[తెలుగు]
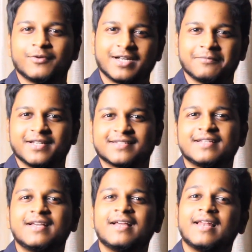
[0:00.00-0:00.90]
విటమిన్స్
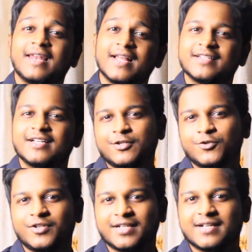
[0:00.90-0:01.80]
లేదా
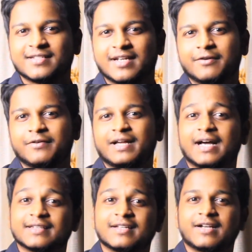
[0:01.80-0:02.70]
న్యూట్రియంట్స్ అనేవి
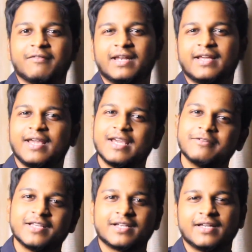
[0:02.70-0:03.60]
అందక వాళ్ళ హెయిర్
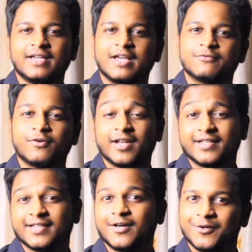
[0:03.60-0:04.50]
వీక్ అయ్యి హెయిర్ ఫాల్
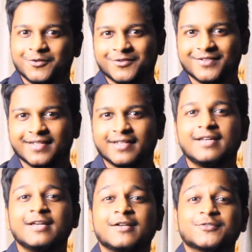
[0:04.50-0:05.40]
అయితే అవుతుంది
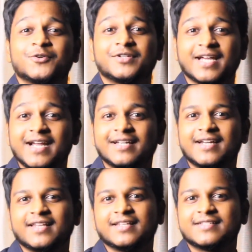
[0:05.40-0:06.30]
సో డైట్
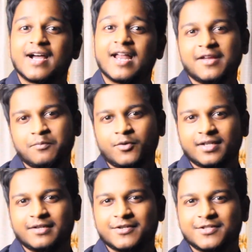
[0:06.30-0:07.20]
అనేది చాలా
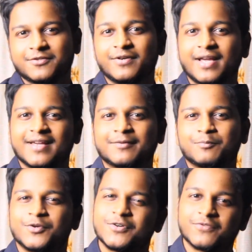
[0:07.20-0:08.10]
ఇంపార్టెంట్ విషయం హెయిర్
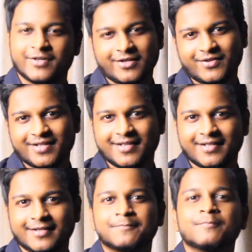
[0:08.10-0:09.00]
బ్యూటిఫుల్గా
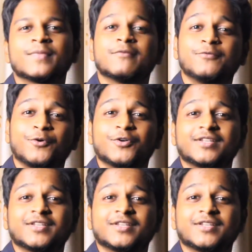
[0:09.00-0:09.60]
ఉండడానికి ఫోర్త్